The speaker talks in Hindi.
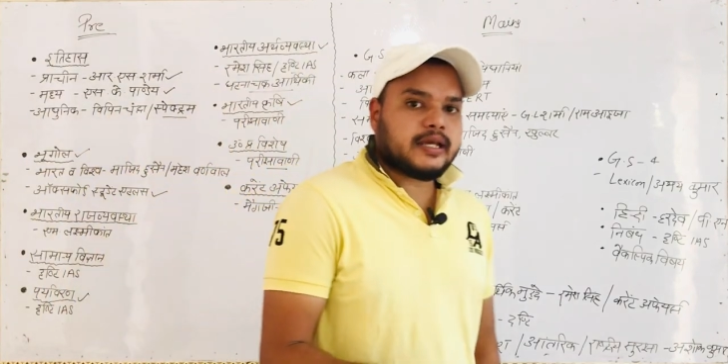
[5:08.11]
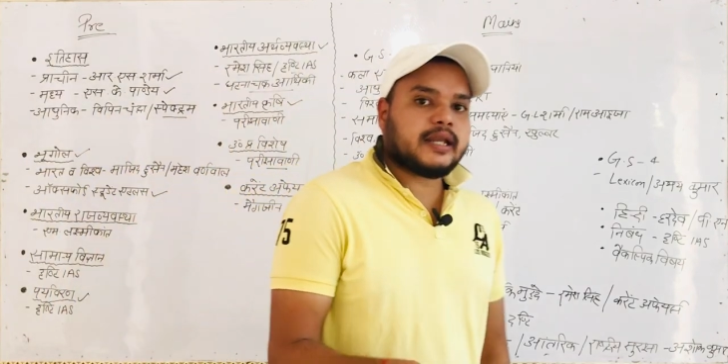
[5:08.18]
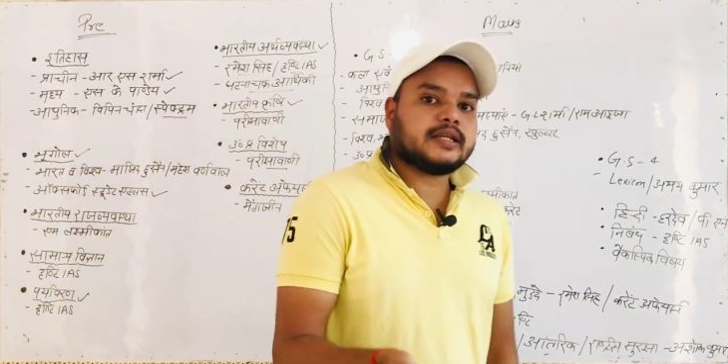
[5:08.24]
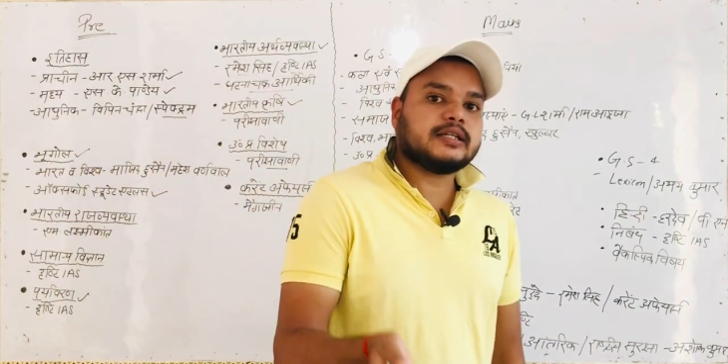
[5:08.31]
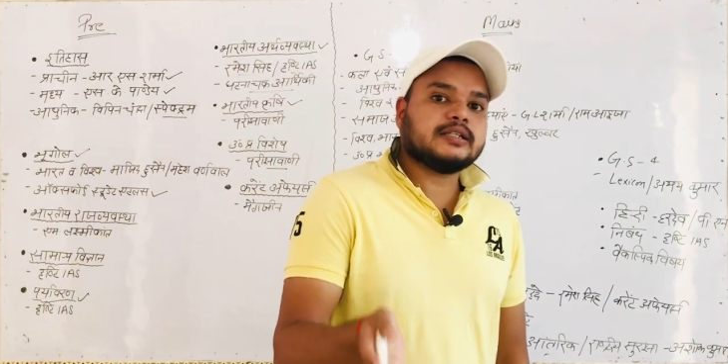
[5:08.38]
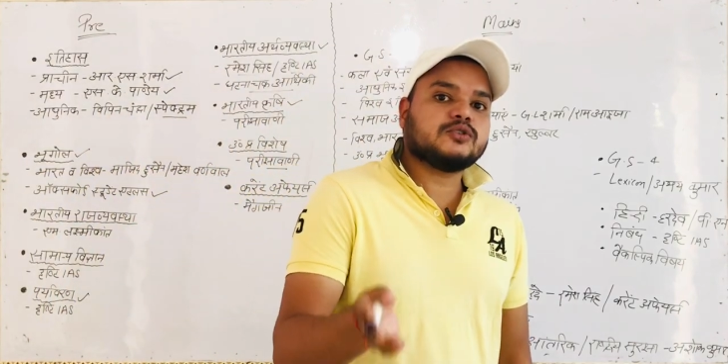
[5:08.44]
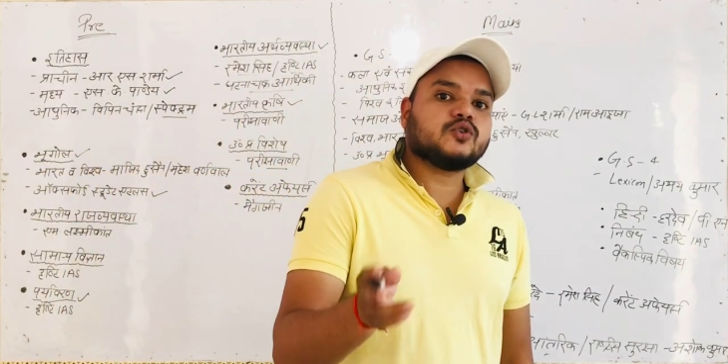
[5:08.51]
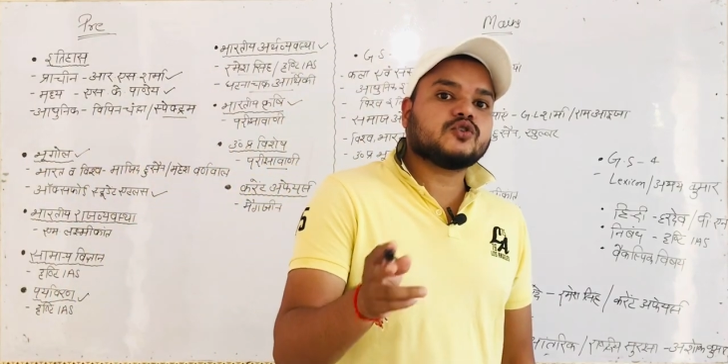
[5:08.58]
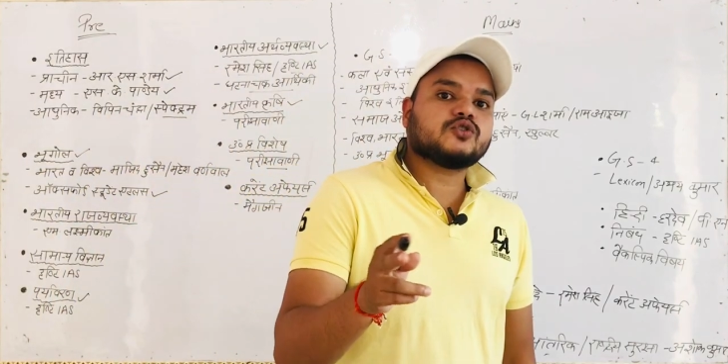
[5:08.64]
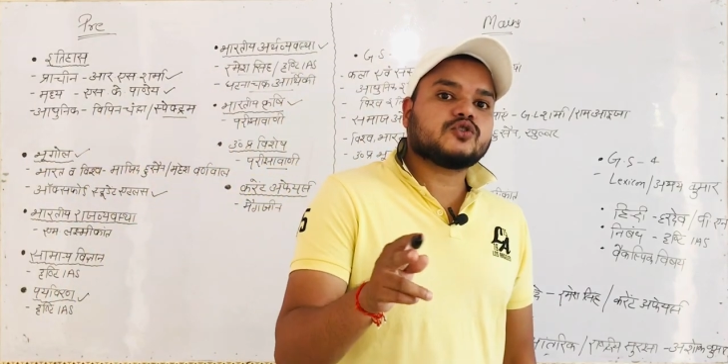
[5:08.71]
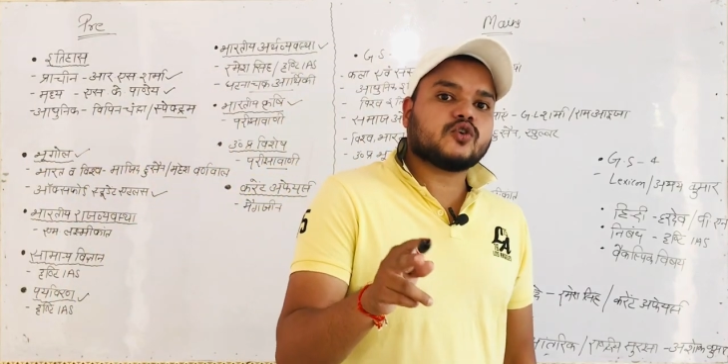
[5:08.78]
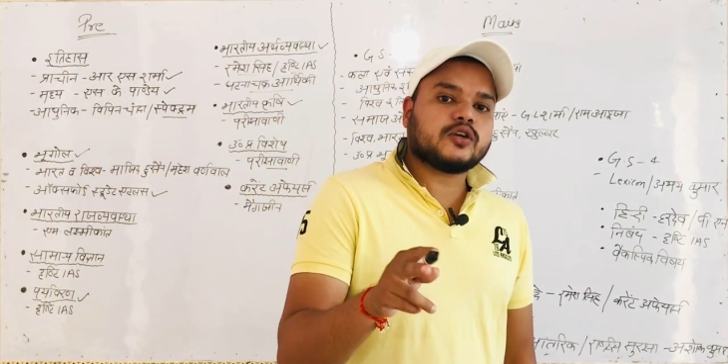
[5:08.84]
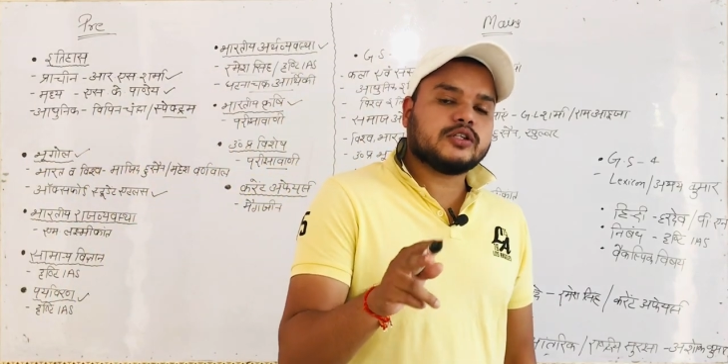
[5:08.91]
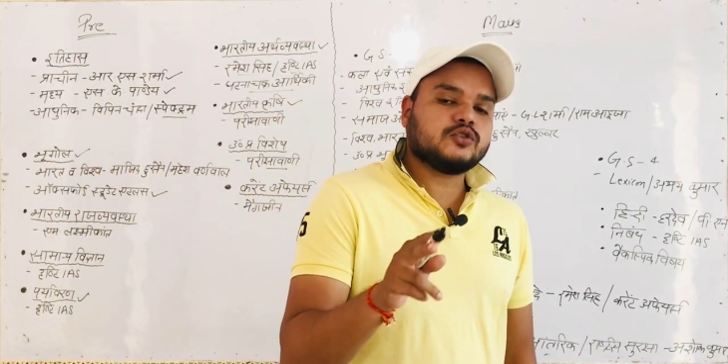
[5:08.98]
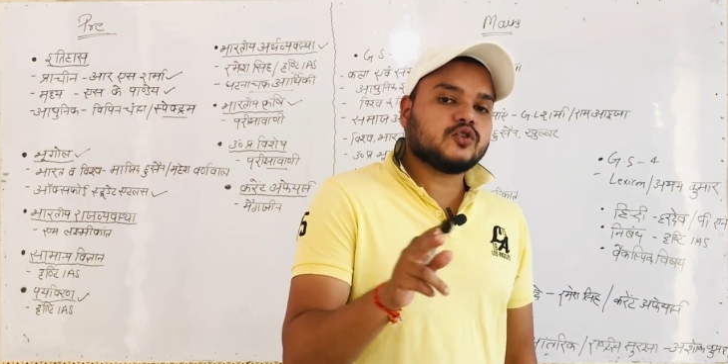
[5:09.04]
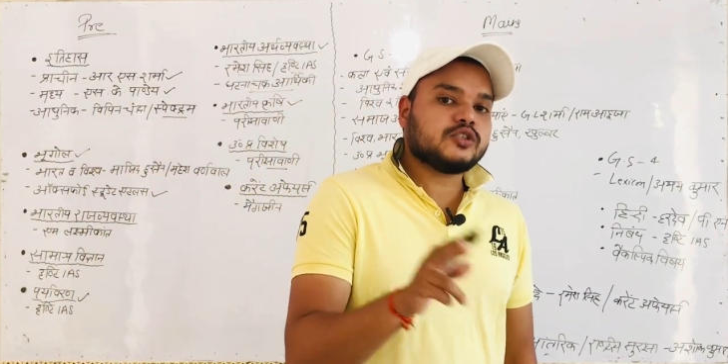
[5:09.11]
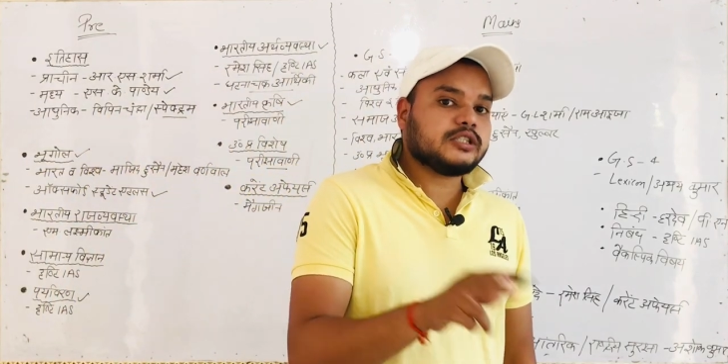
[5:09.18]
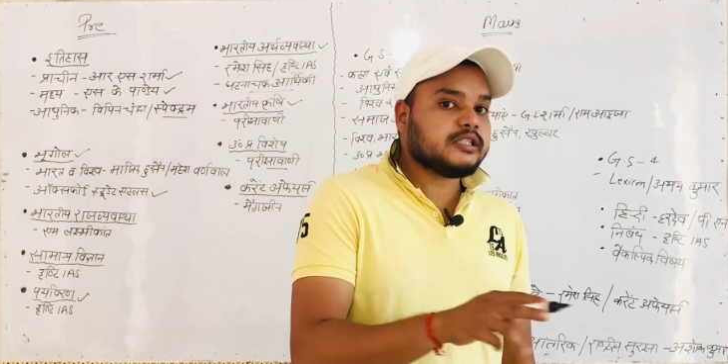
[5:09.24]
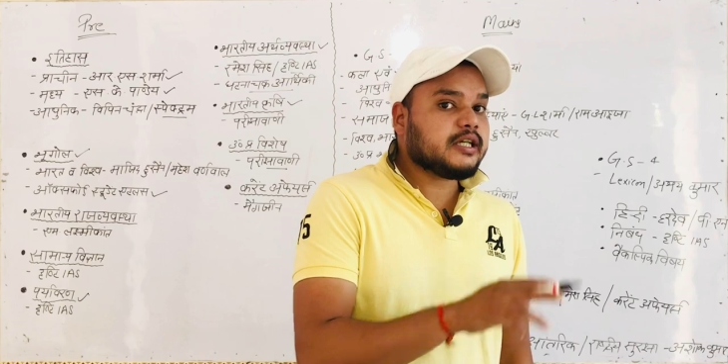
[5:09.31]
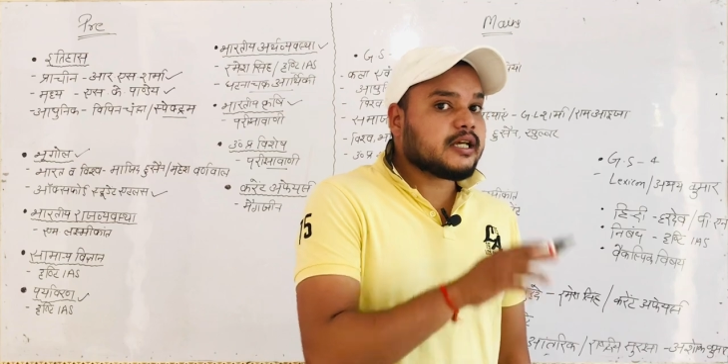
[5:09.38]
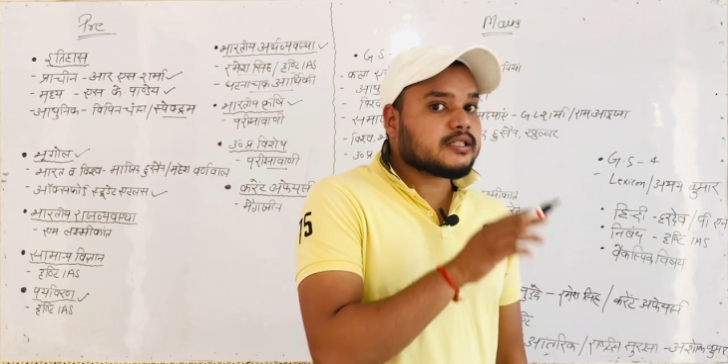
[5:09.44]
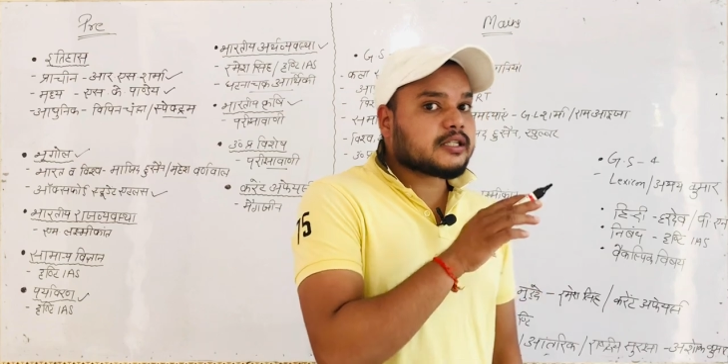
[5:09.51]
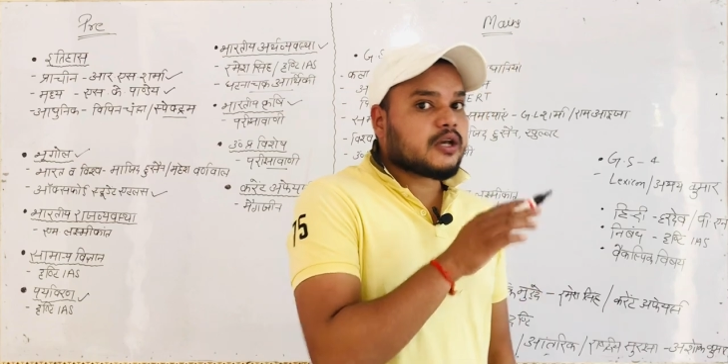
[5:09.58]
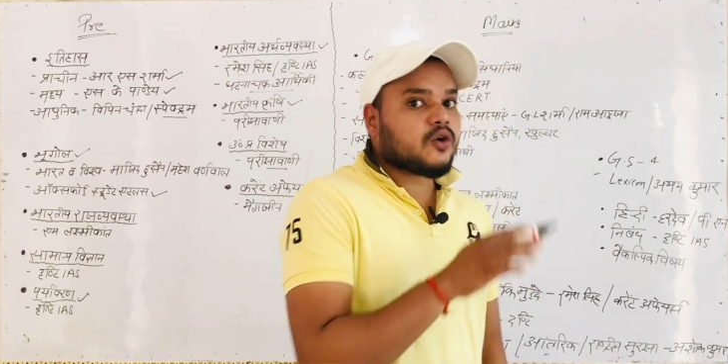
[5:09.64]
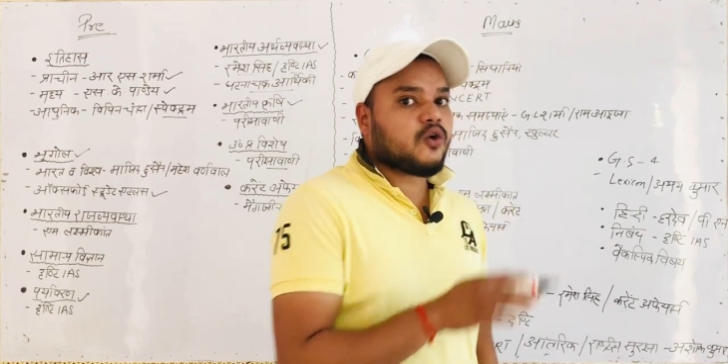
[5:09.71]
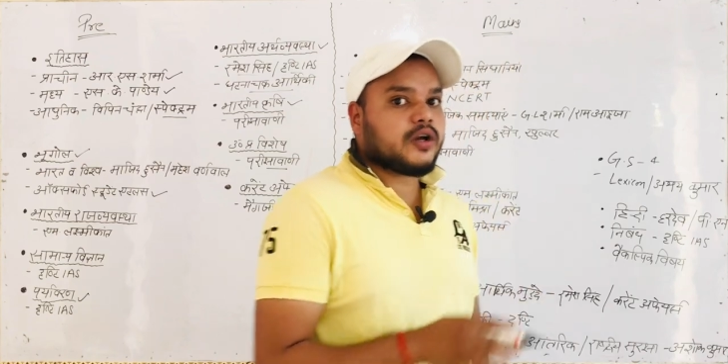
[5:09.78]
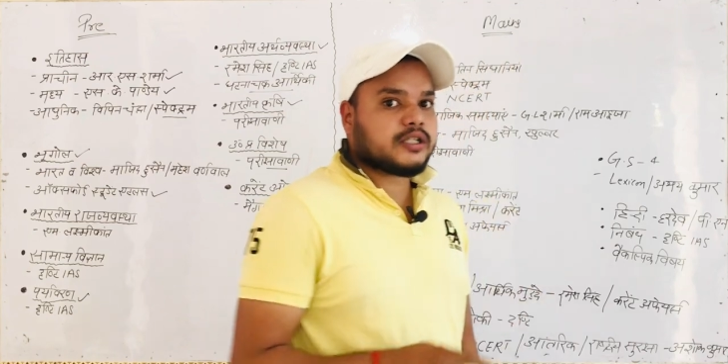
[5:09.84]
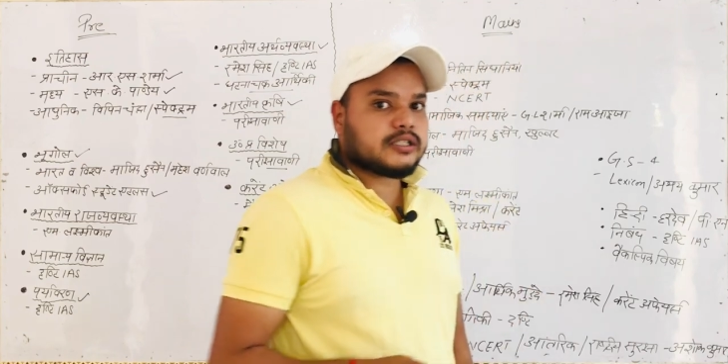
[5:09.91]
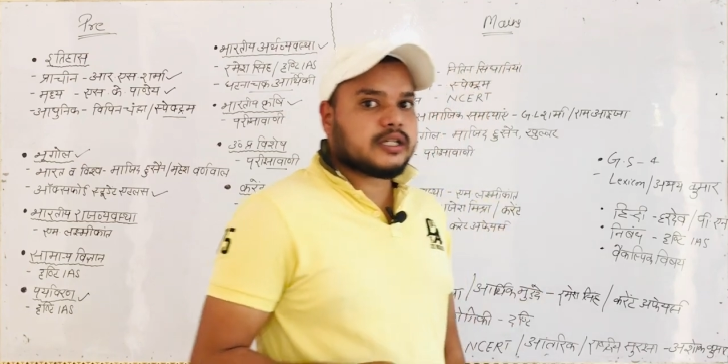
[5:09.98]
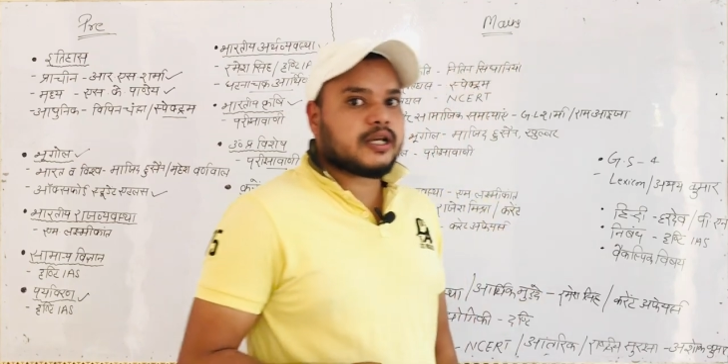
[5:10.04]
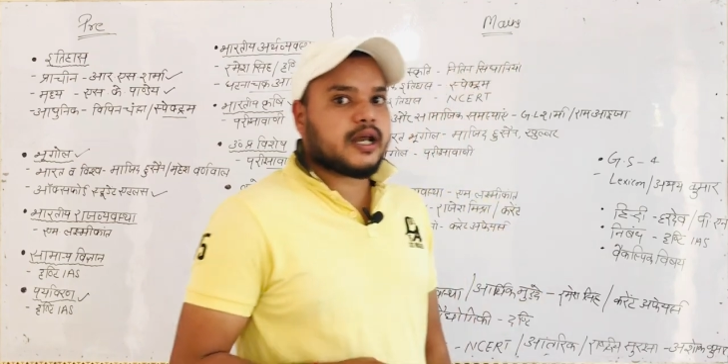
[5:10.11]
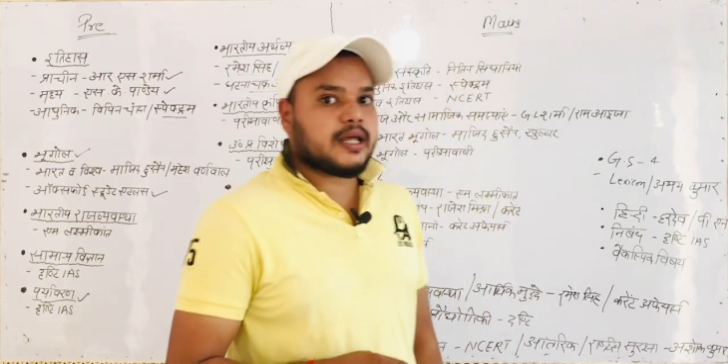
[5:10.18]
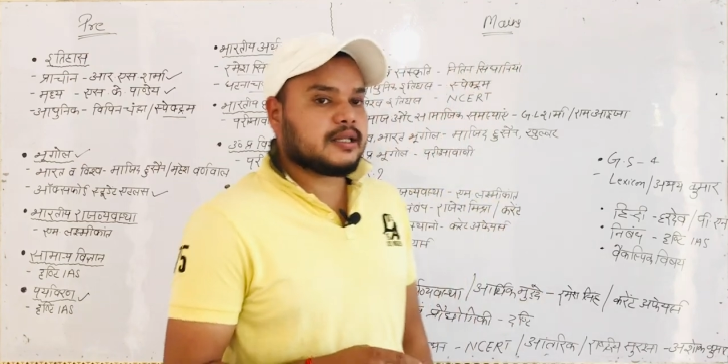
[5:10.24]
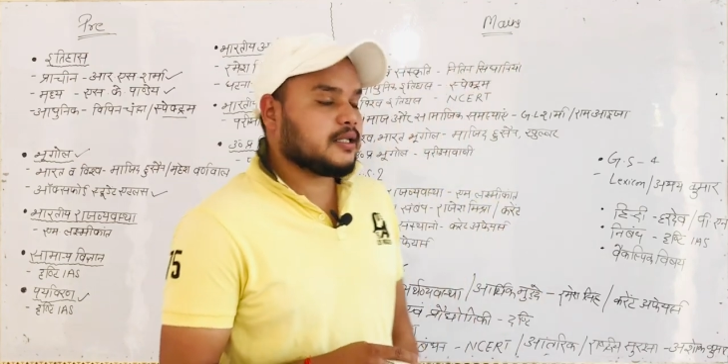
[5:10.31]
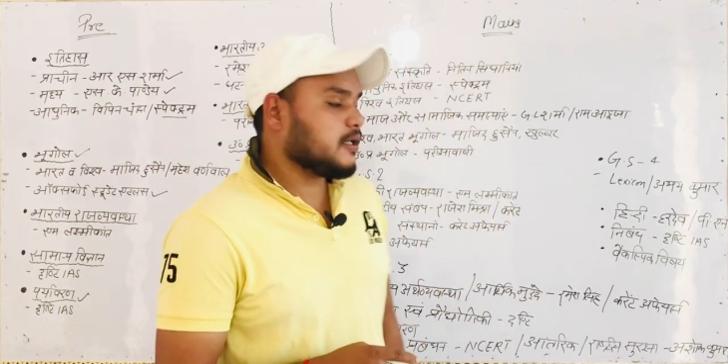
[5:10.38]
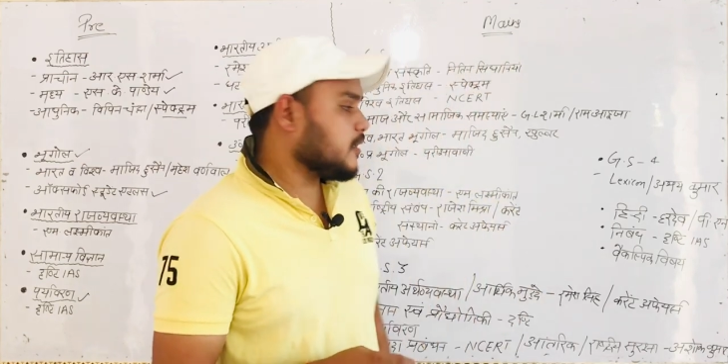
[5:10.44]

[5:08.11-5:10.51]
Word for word: यानी कि जो सॉरी जो जीएस के क्वेश्चन आते